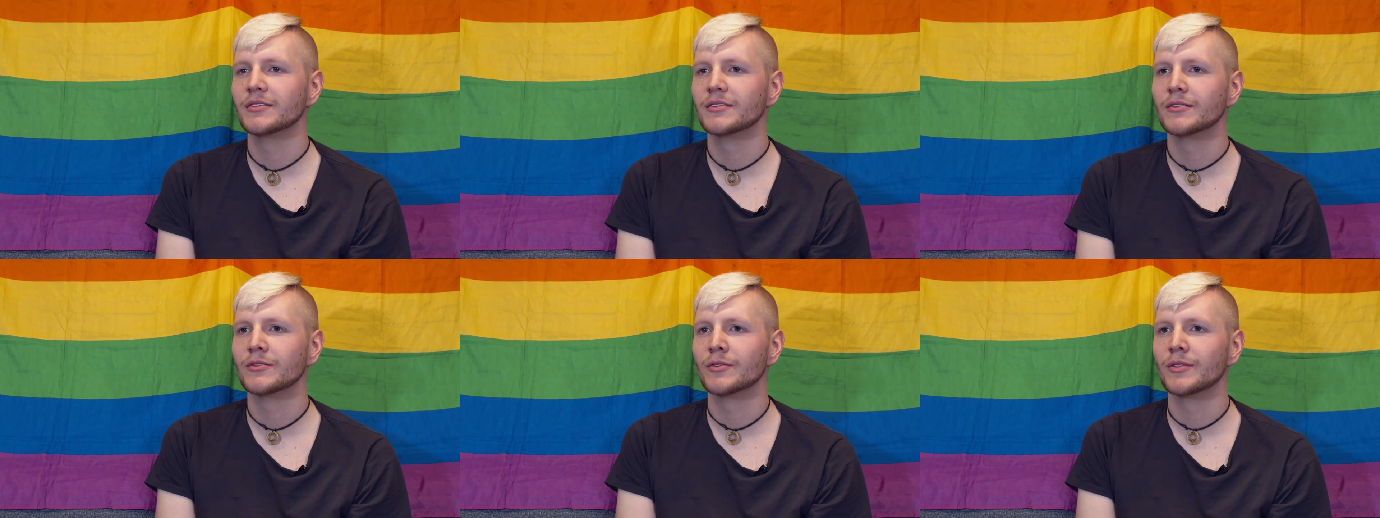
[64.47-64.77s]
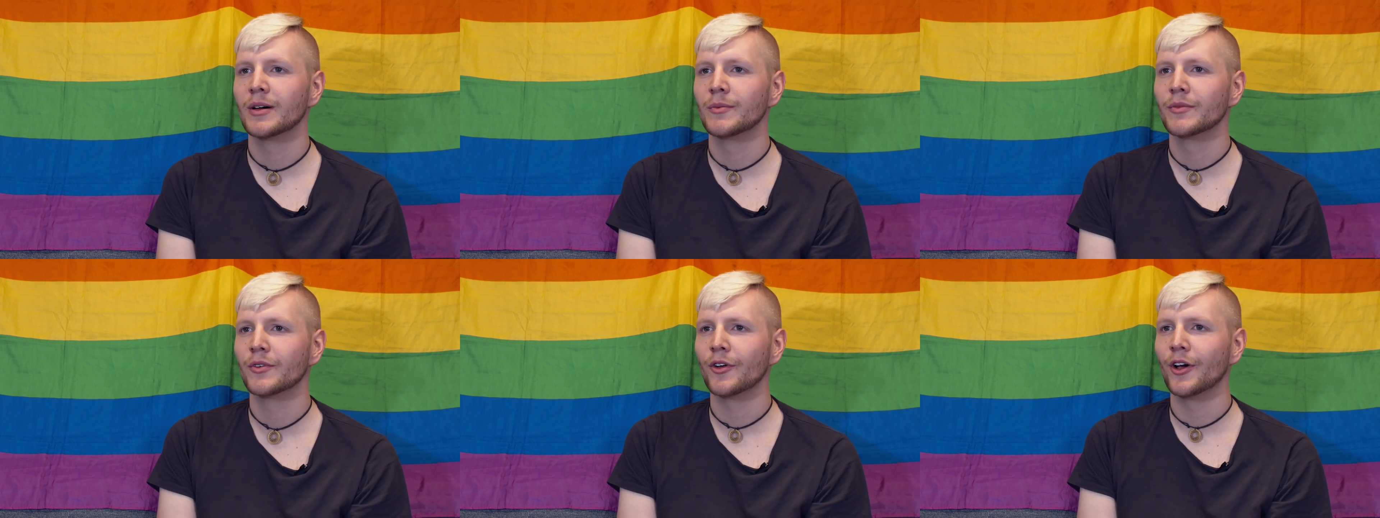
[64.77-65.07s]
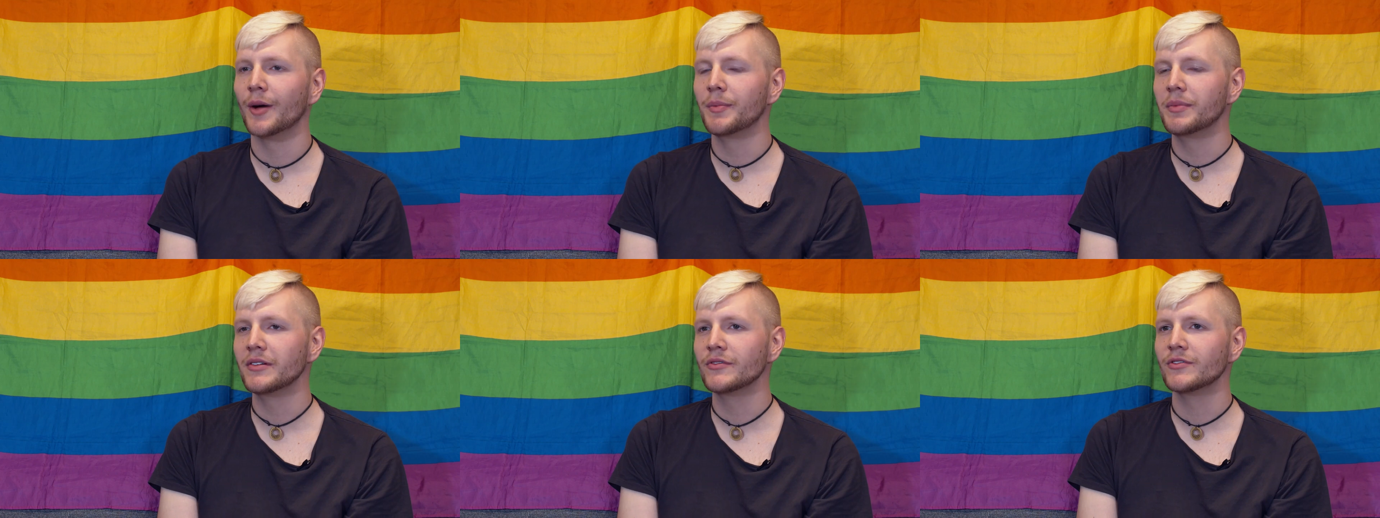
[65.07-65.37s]
so am
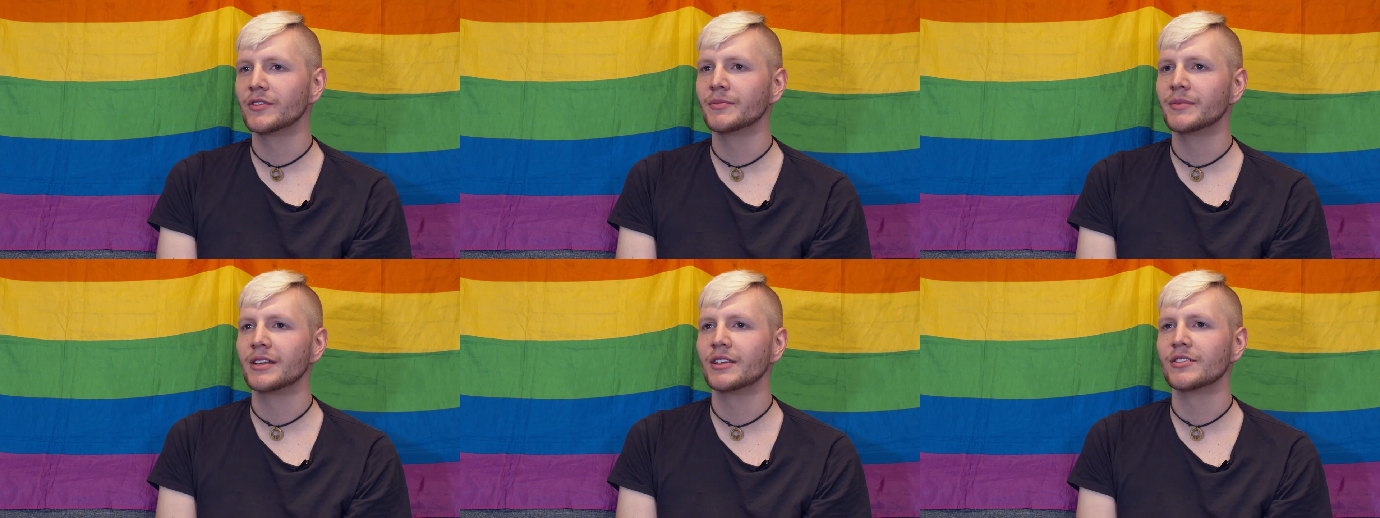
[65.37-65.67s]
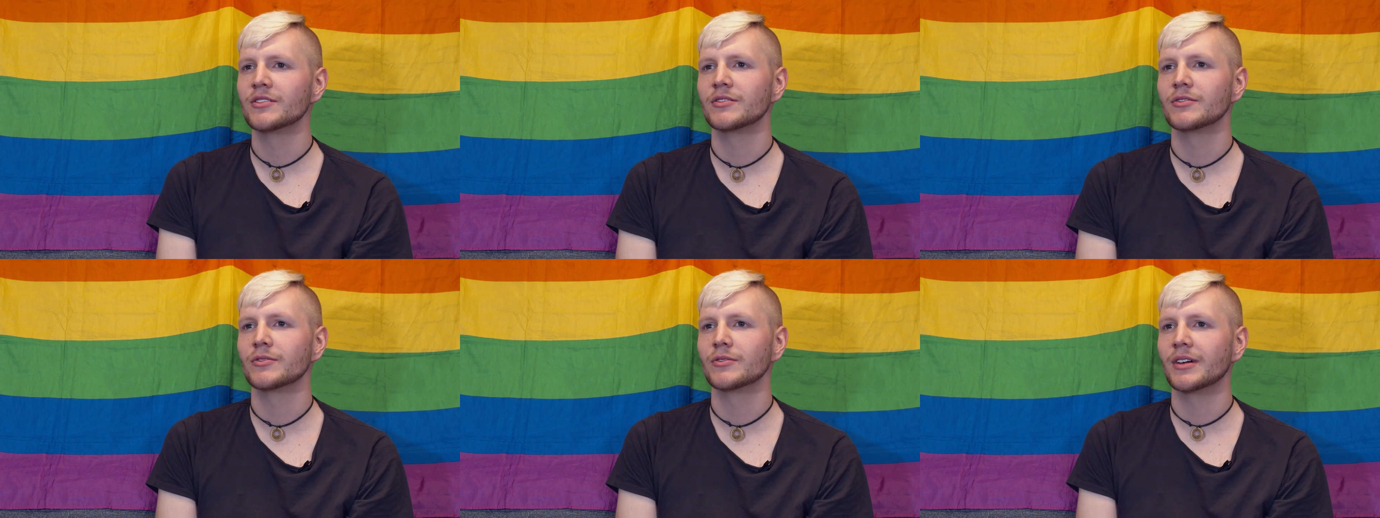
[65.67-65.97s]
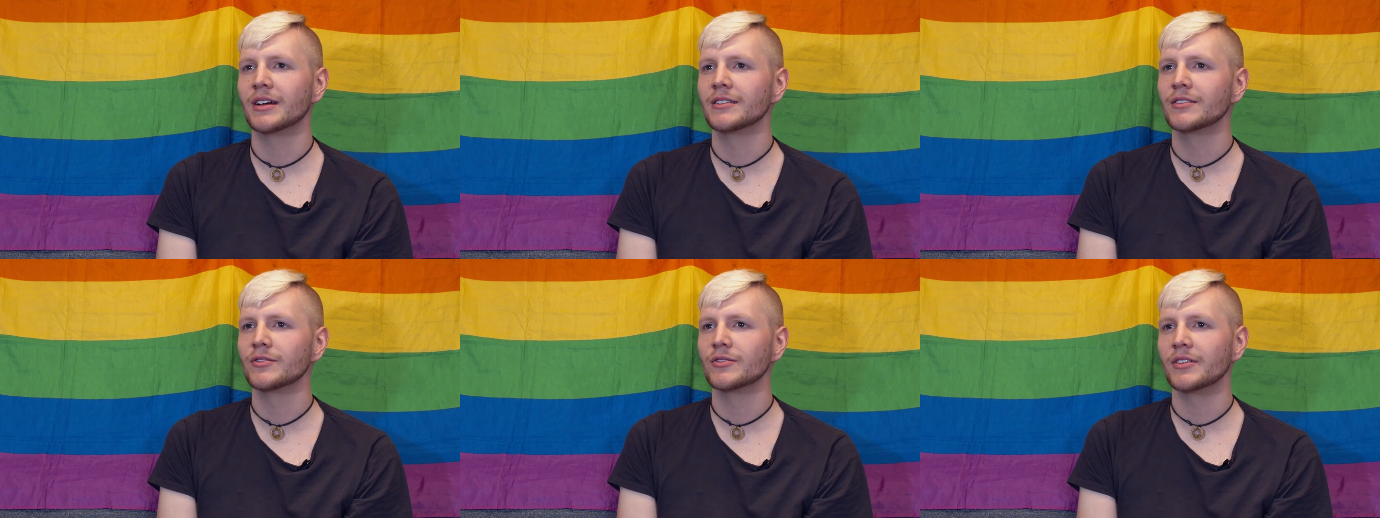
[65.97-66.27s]
Körper von Menschen so
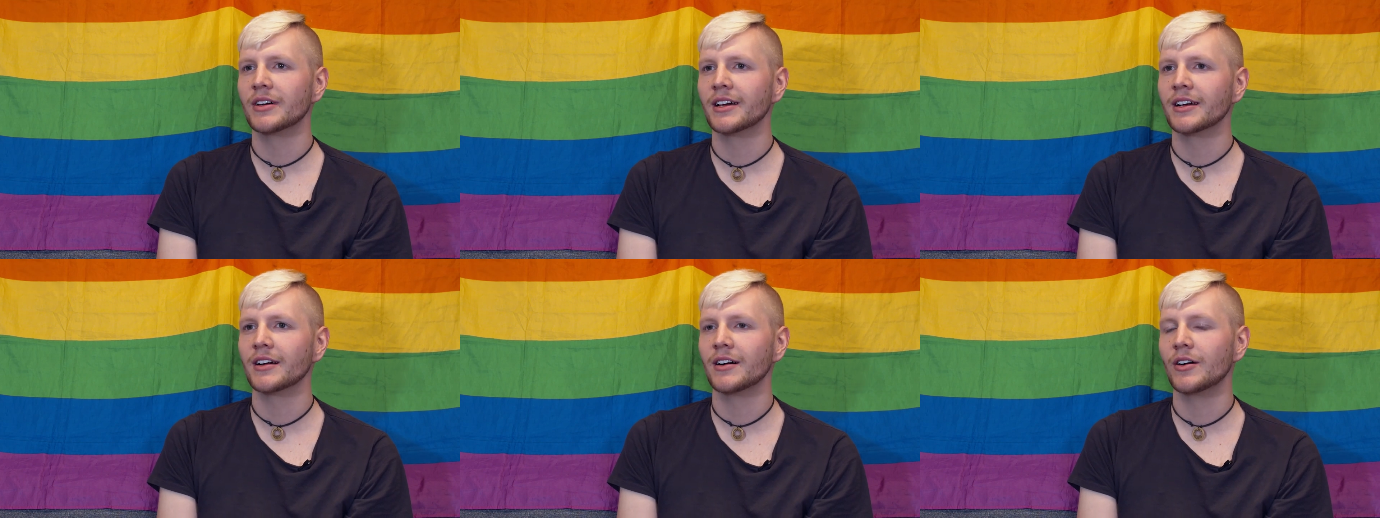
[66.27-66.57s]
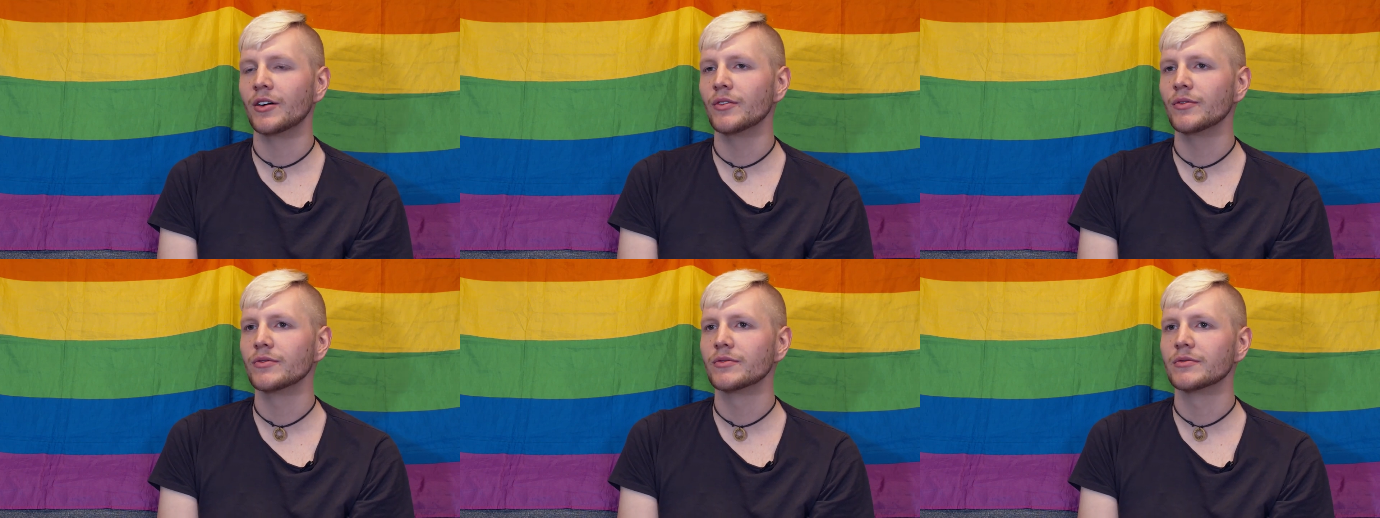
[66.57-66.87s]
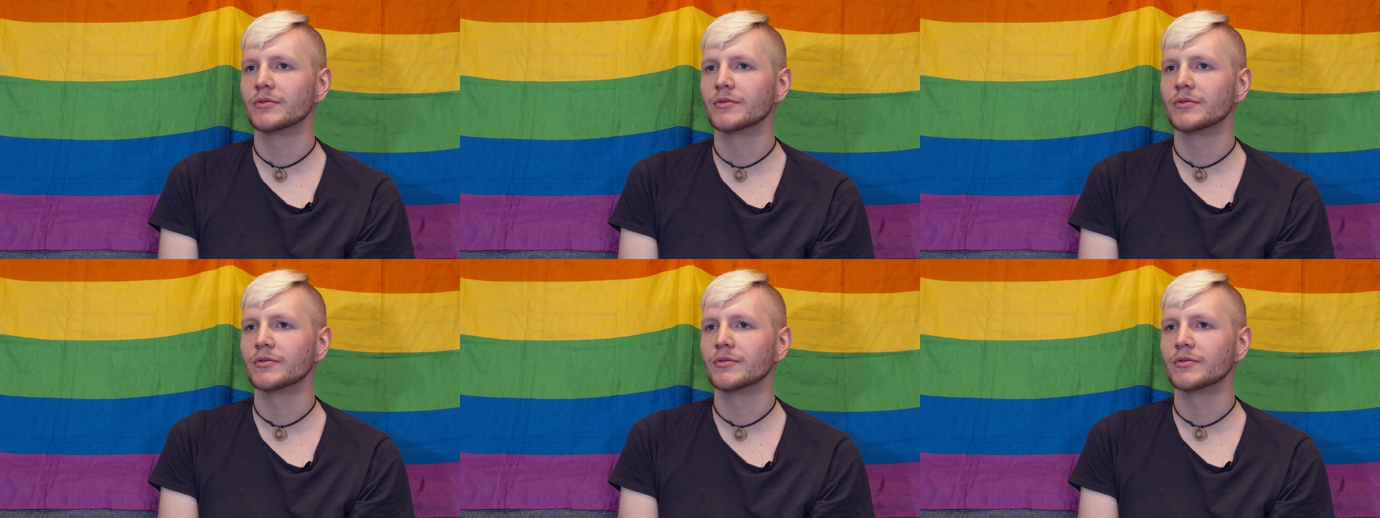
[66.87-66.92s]
ganz so arg auf,